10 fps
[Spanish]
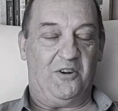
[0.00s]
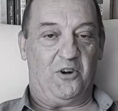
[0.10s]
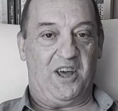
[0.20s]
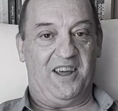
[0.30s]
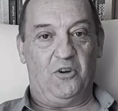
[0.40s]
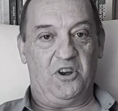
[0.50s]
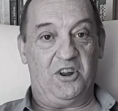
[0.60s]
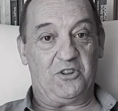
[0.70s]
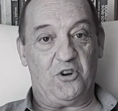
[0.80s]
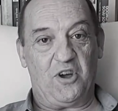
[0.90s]
Hola, hoy
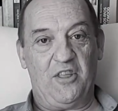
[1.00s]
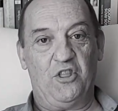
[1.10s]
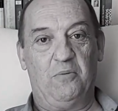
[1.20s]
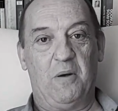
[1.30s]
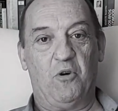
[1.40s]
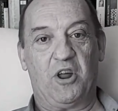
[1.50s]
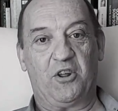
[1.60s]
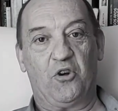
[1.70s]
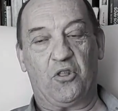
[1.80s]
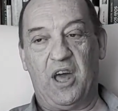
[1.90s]
Retrologando vamos a
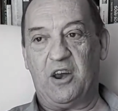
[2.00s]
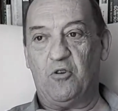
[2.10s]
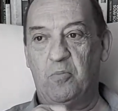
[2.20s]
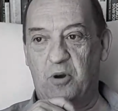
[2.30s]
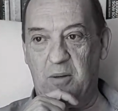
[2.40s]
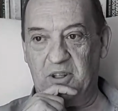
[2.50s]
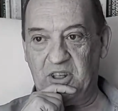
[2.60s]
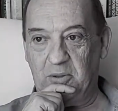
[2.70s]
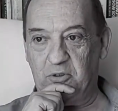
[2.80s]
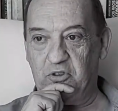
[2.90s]
recordar un programa de
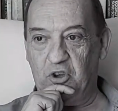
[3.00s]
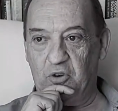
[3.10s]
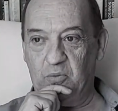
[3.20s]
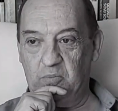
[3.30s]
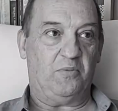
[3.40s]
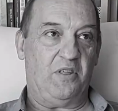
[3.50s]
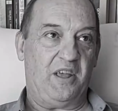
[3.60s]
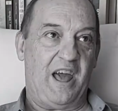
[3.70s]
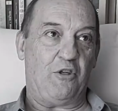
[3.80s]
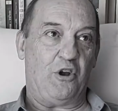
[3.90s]
televisión
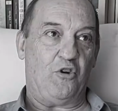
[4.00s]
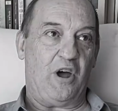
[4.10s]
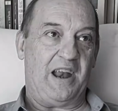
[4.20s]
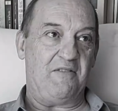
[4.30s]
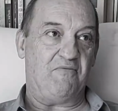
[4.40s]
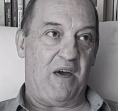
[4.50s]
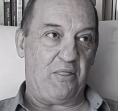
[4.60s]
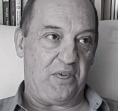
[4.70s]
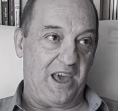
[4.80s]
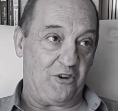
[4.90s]
dedicado a, la
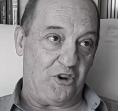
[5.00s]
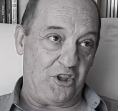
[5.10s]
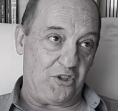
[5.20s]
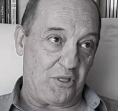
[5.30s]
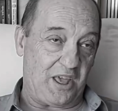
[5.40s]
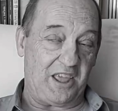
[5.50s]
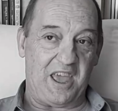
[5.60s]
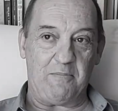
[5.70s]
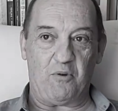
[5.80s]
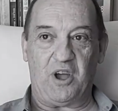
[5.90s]
infancia, a los niños de
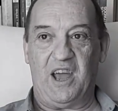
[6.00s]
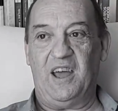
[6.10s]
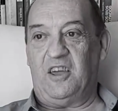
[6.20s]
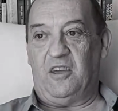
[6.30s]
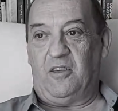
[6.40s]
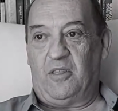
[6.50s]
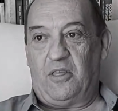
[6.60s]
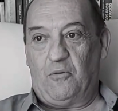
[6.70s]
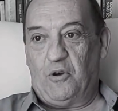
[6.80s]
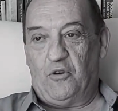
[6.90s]
aquella época, que
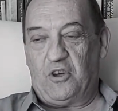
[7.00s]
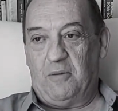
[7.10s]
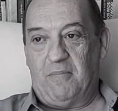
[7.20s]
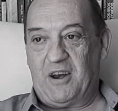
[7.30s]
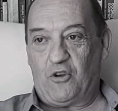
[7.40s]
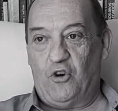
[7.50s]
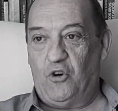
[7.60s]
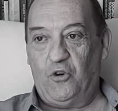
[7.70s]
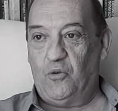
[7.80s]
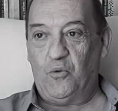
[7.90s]
desde luego que
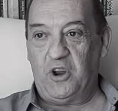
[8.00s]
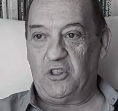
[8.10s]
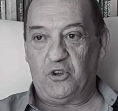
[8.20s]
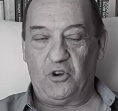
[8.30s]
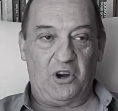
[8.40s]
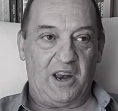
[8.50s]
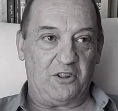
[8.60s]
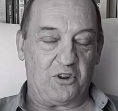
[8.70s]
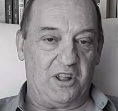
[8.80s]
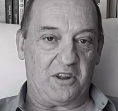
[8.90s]
marcó un hito en la
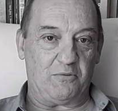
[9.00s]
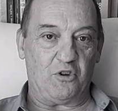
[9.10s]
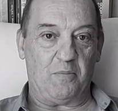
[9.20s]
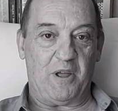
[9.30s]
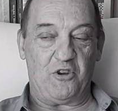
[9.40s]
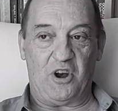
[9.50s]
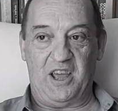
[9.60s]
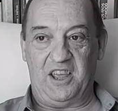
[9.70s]
historia de la televisión española